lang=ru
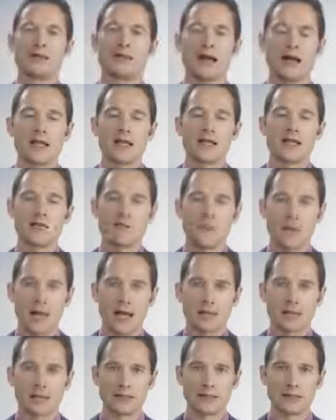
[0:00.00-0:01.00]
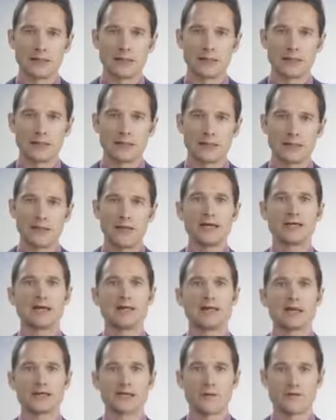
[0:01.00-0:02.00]
Наконец, в-пятых, и это
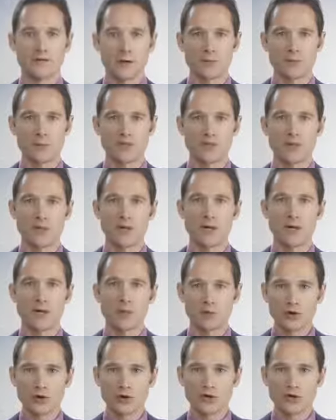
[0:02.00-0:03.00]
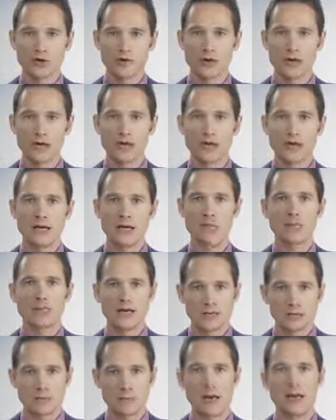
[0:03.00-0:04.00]
наше фирменное преимущество –
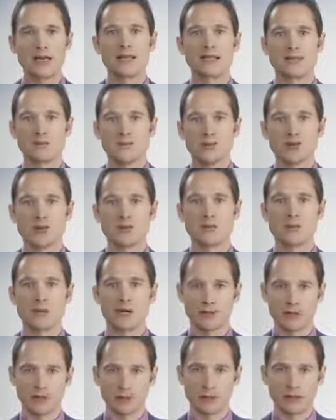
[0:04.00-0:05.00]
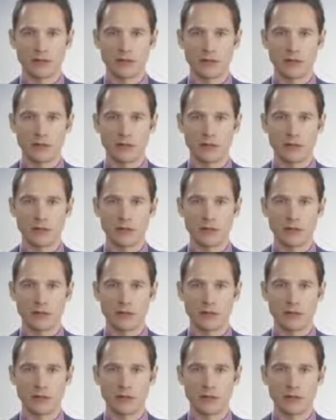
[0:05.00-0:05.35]
максимальная свежесть продукта.